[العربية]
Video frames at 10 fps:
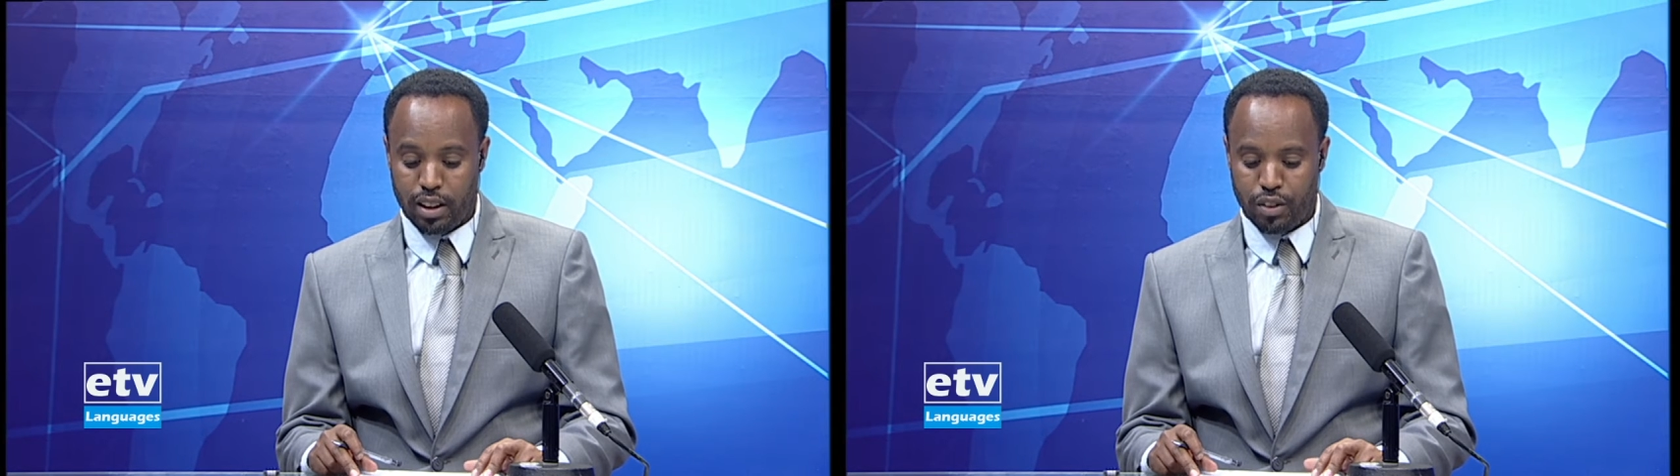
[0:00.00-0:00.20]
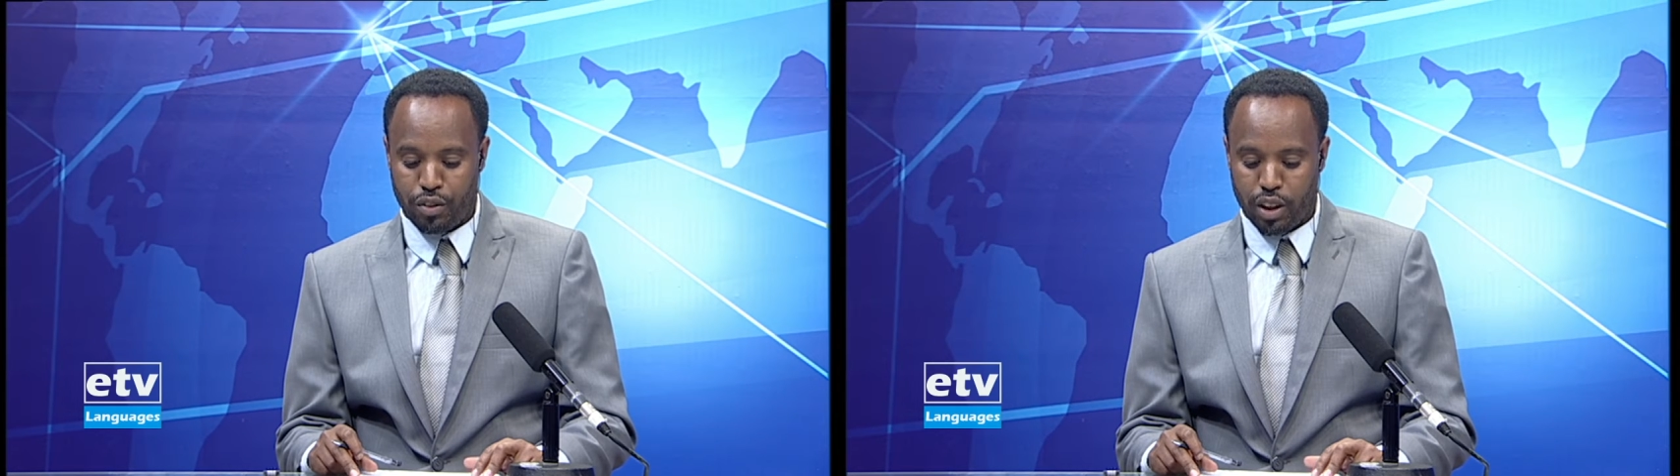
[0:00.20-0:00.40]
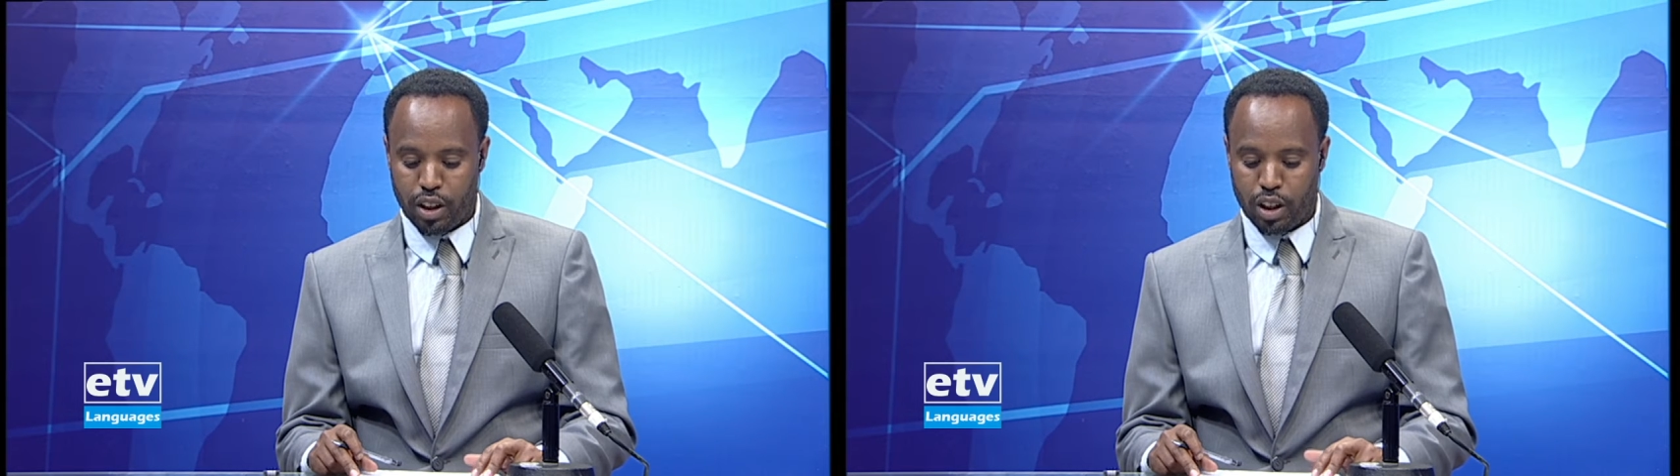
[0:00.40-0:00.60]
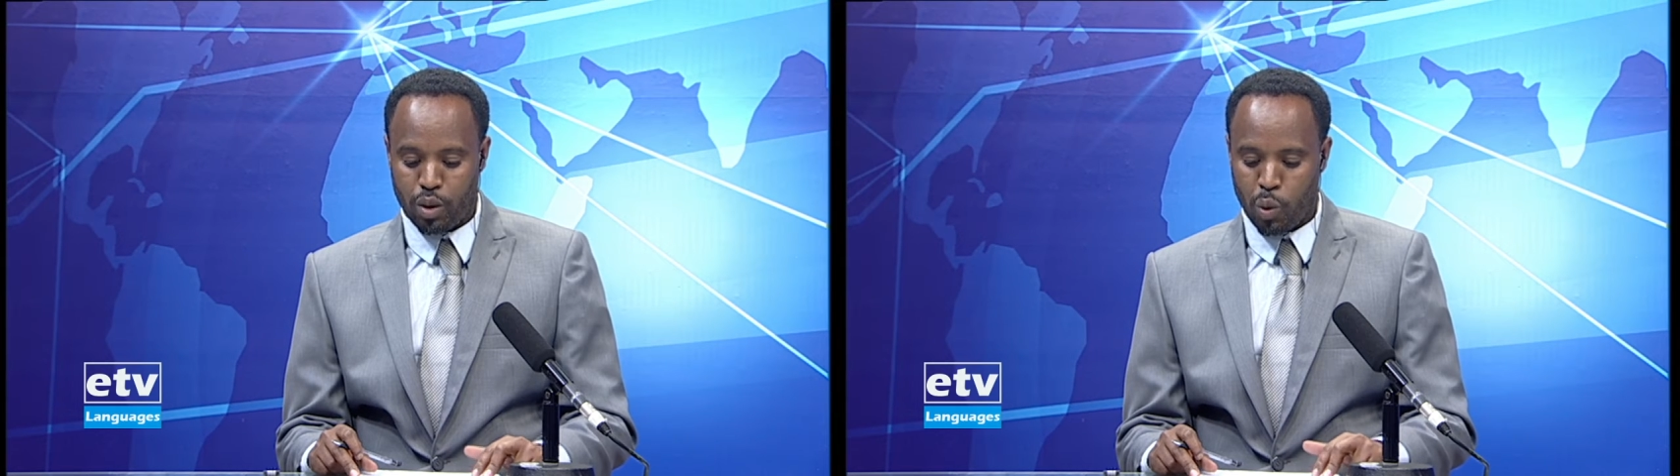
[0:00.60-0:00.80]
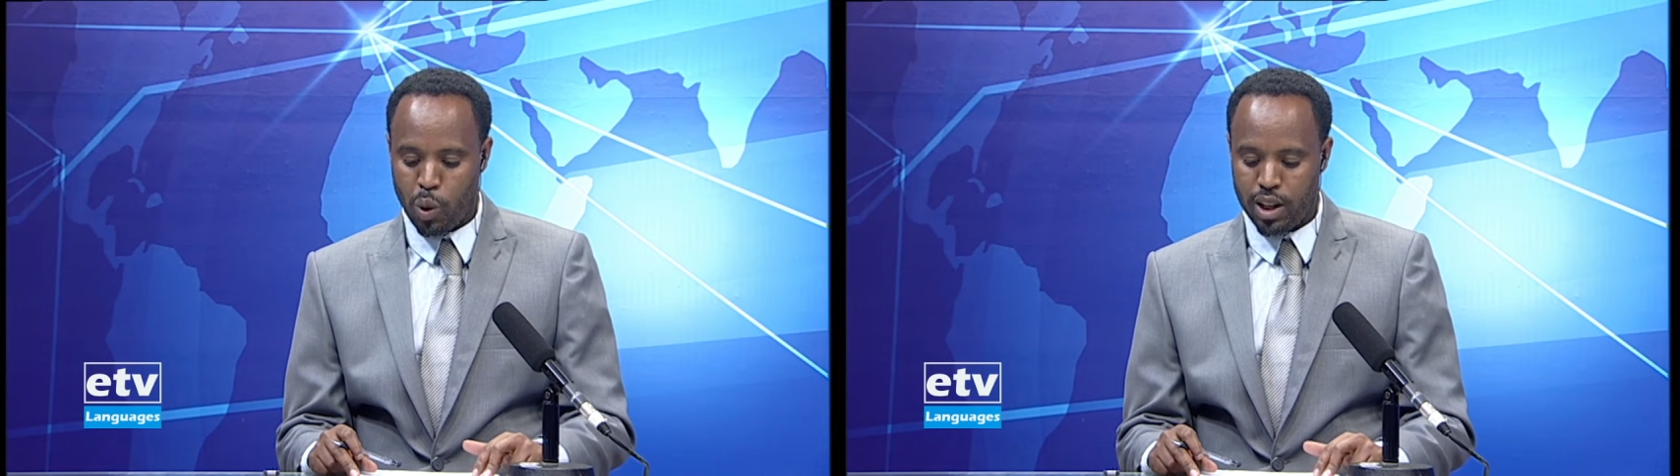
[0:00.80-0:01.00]
الإفريقي
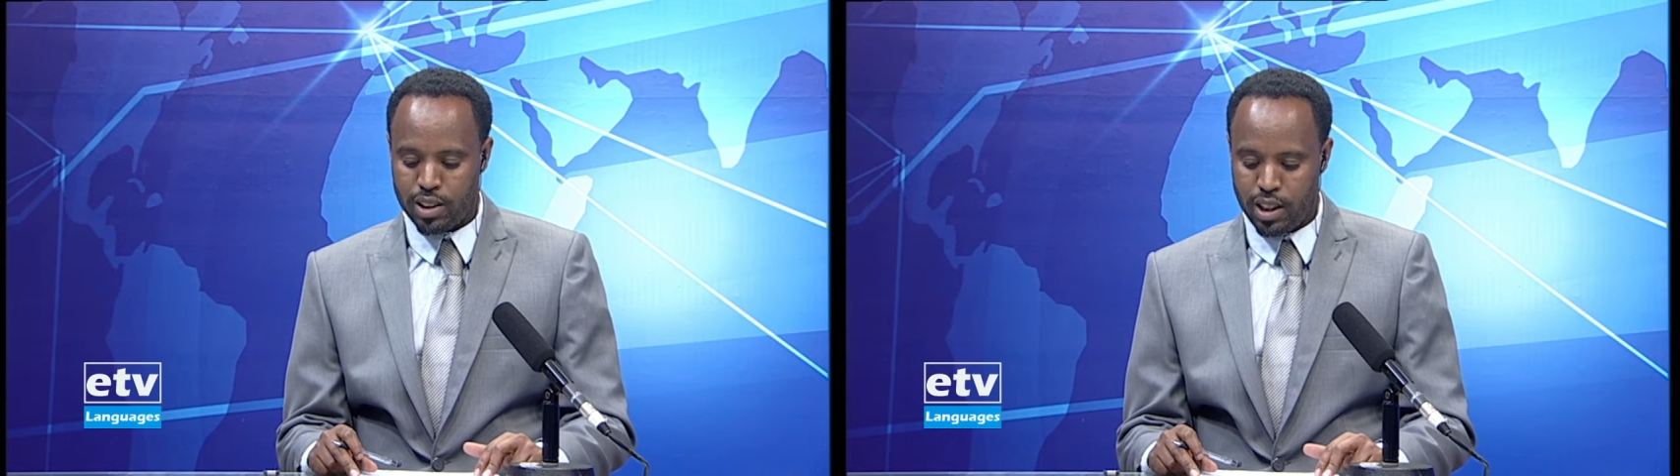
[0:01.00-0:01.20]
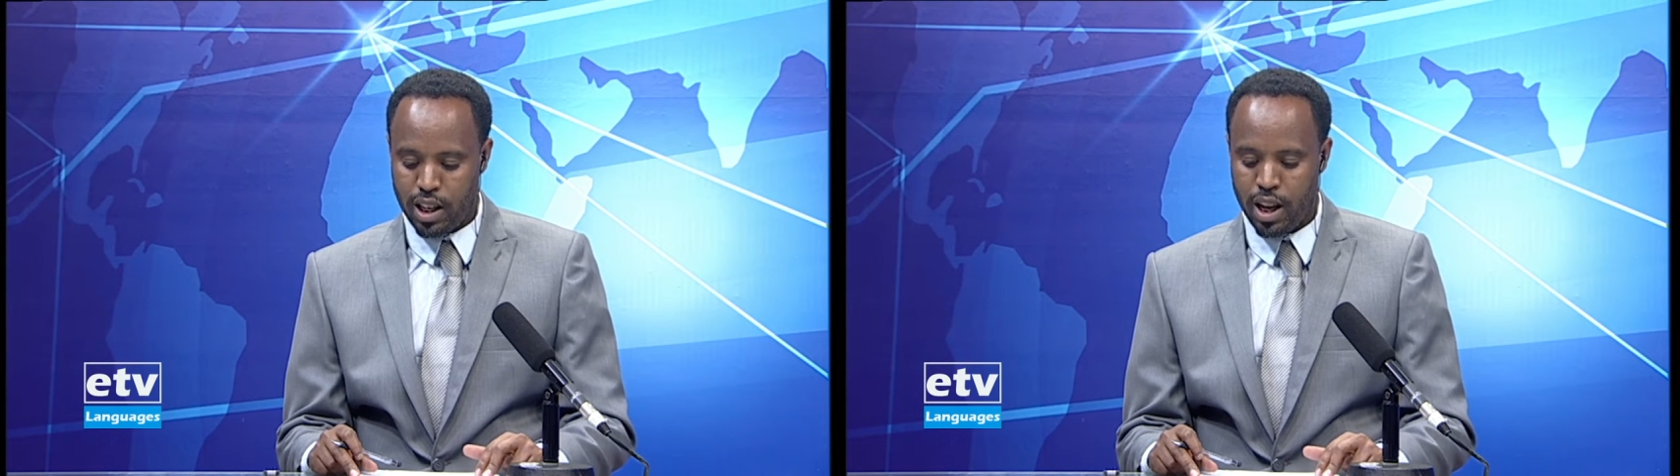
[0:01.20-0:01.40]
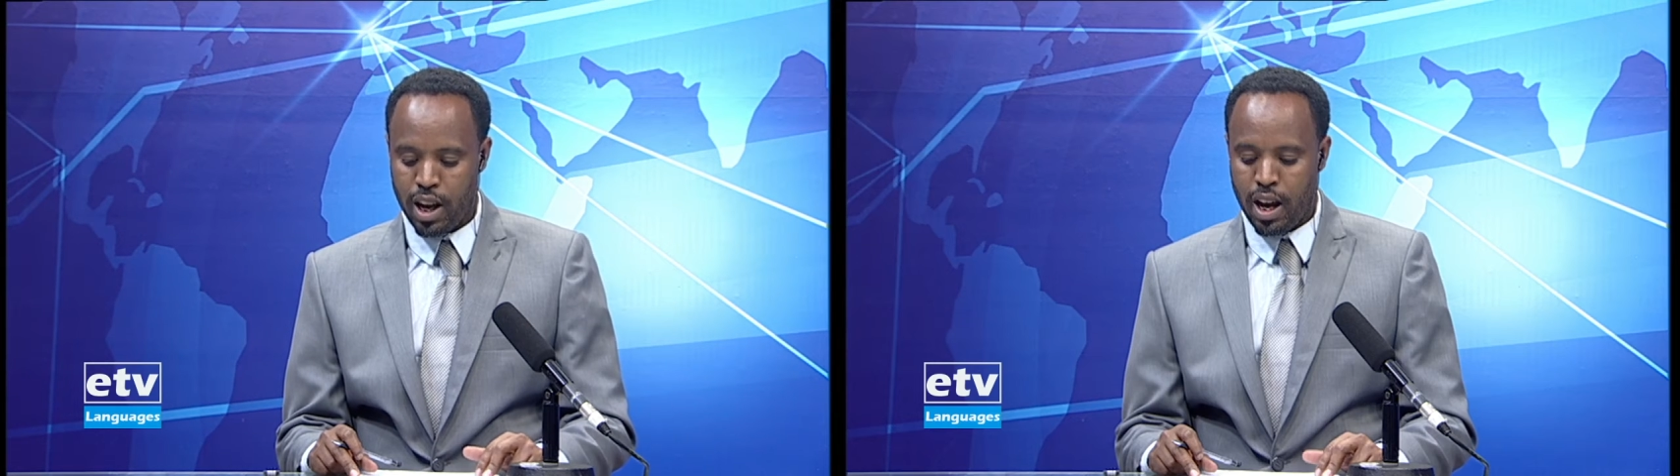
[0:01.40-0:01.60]
كويسي